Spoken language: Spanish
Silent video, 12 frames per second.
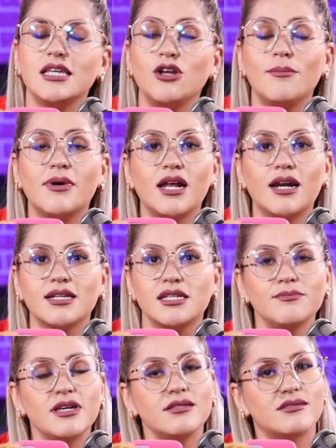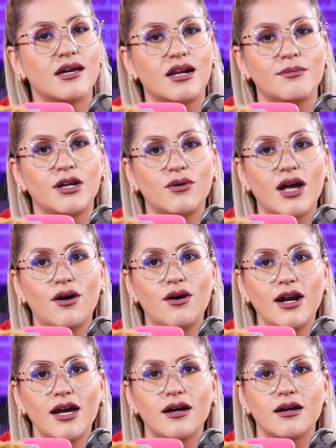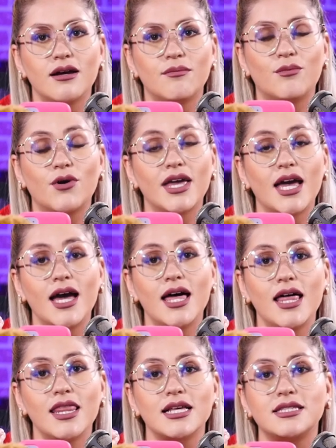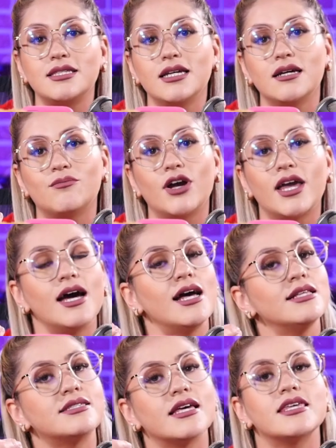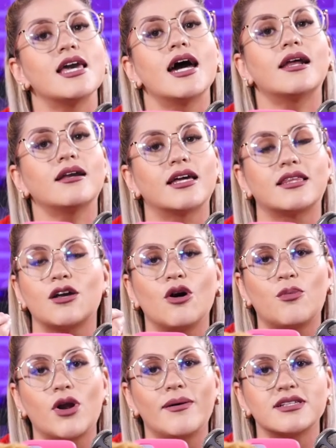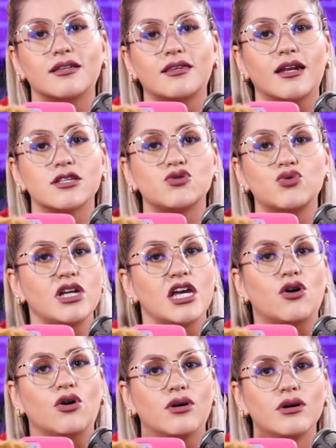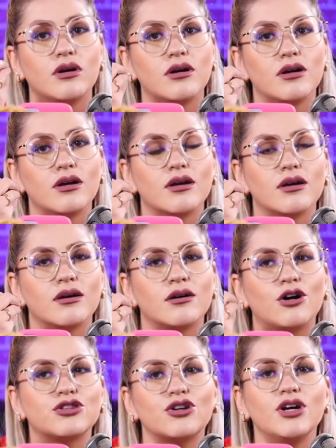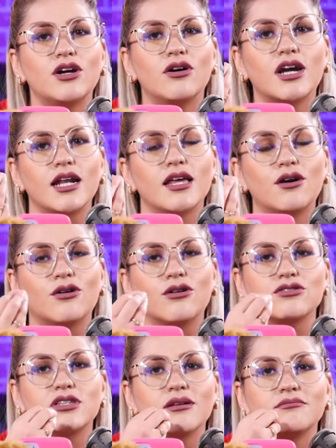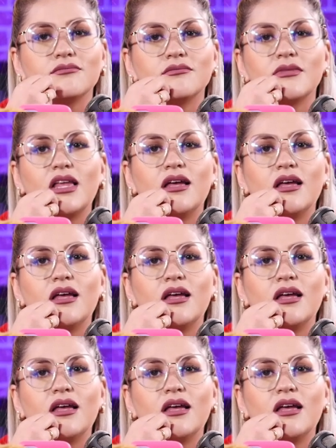si no me regresas mi Instagram en una hora, voy a decir, voy a enseñar que tengo pruebas que tienes un hijo, otro hijo que nadie conoce.